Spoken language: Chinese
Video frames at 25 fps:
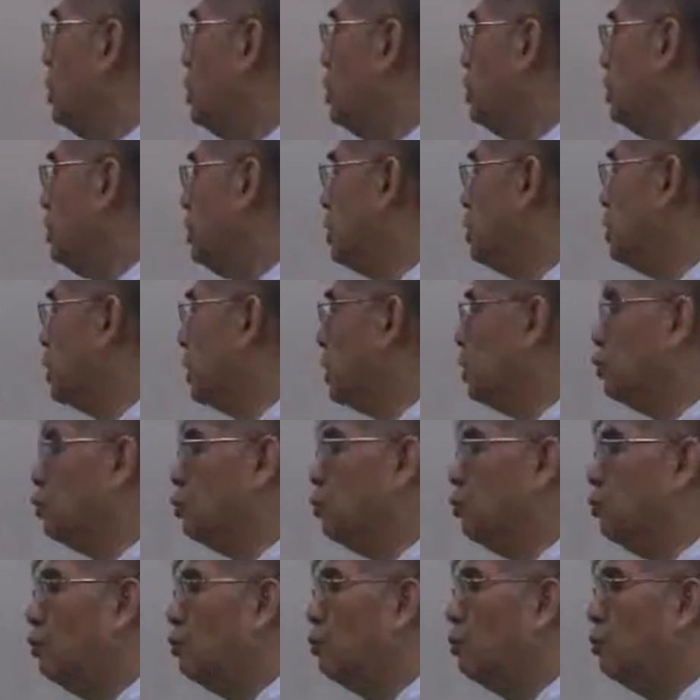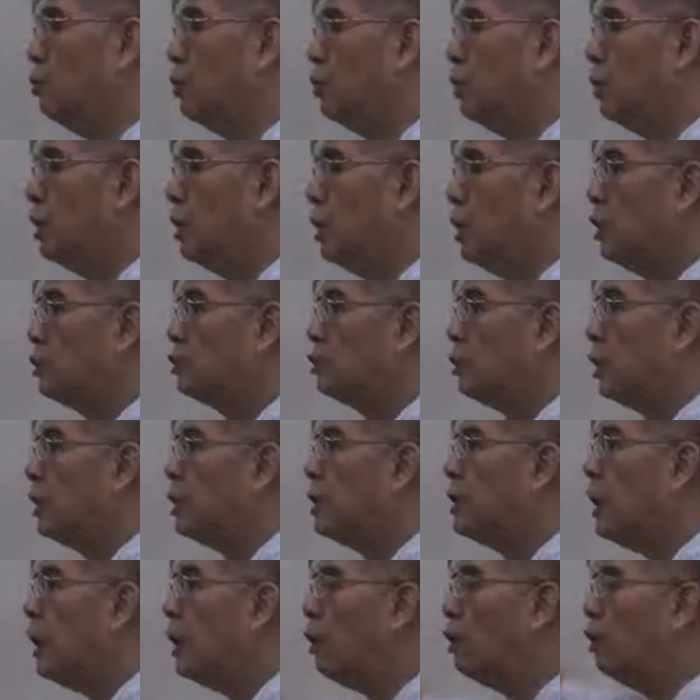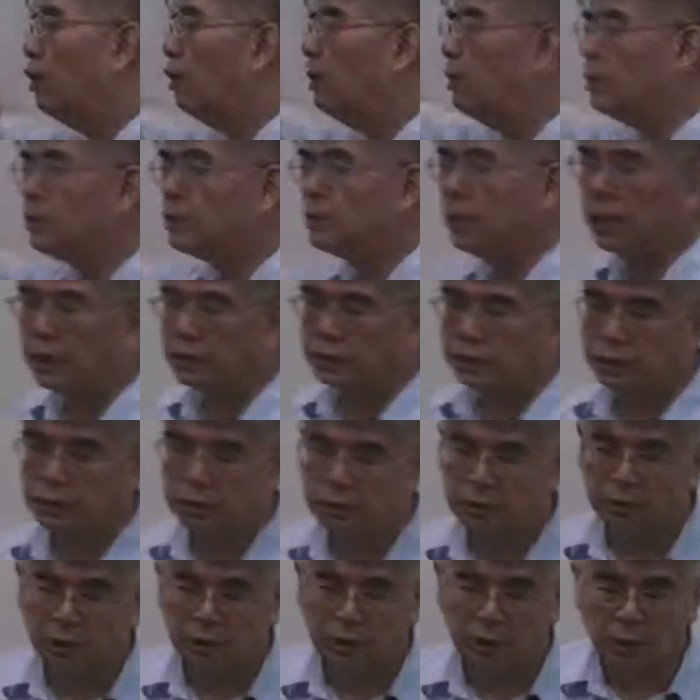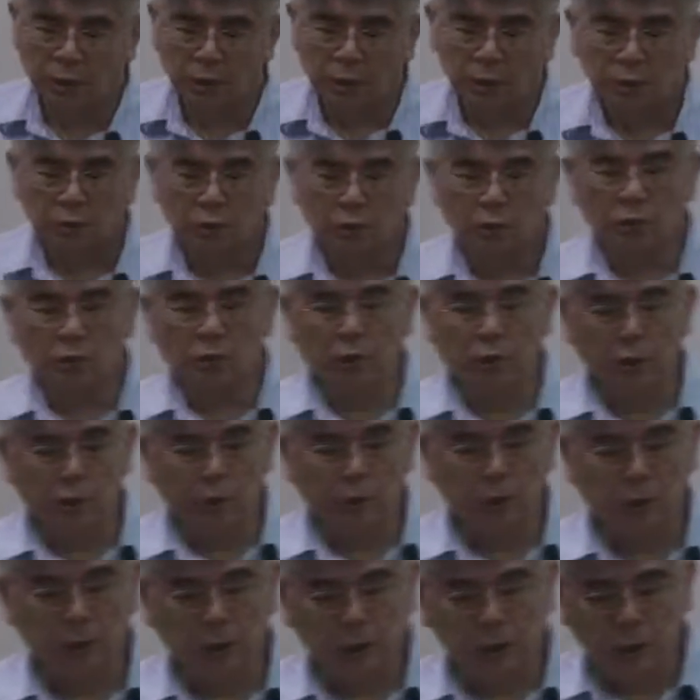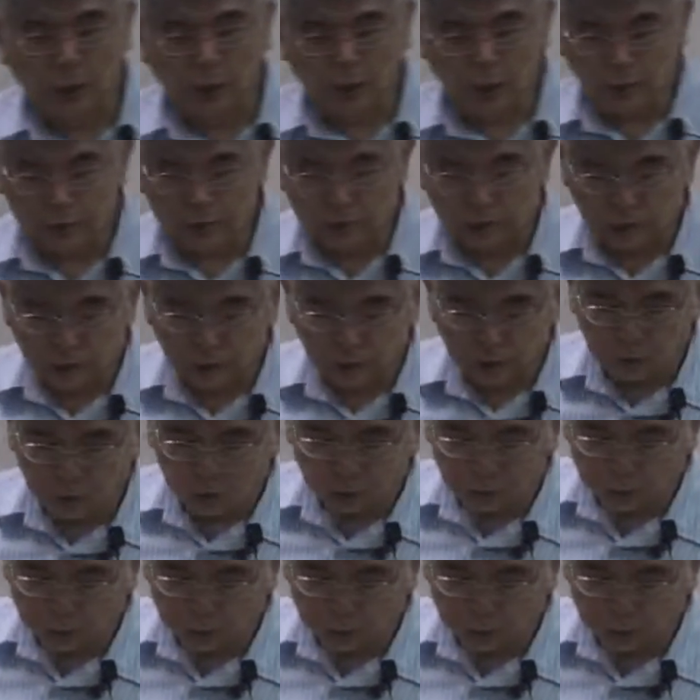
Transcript: 以及这个图，所以让我们相信。如果你得到的检定